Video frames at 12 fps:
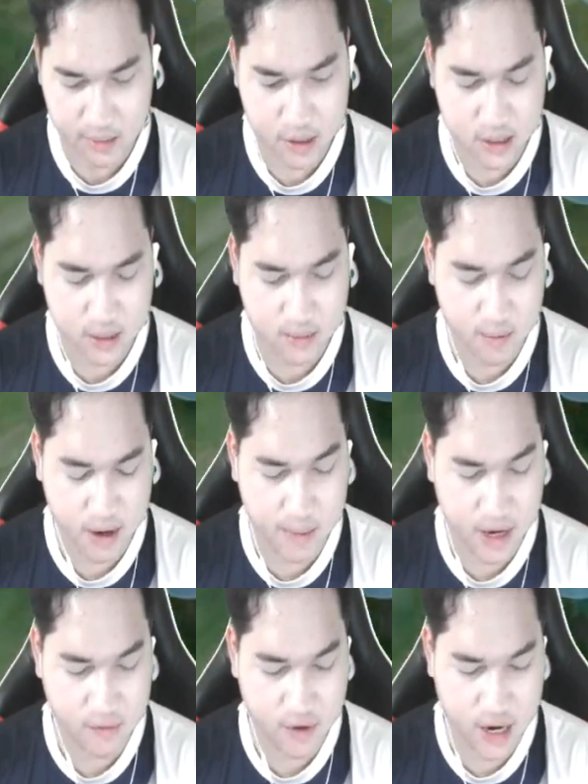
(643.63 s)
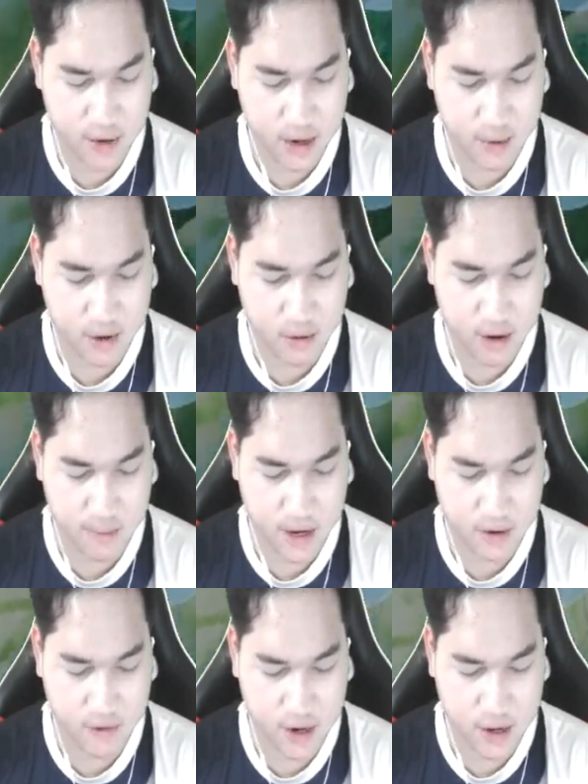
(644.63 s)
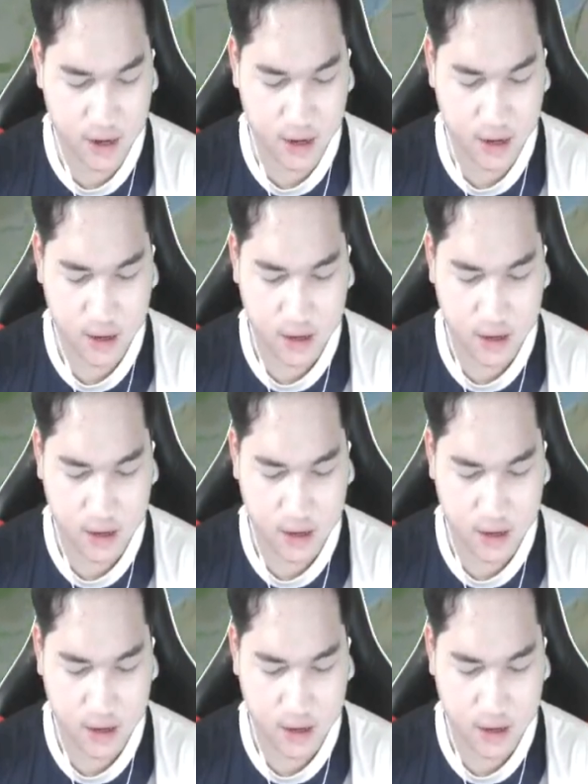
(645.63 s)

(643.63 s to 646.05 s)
thì mình sẽ sân máu mạch pet defend đấy vào đây mình nhầm mạch pet defend đấy.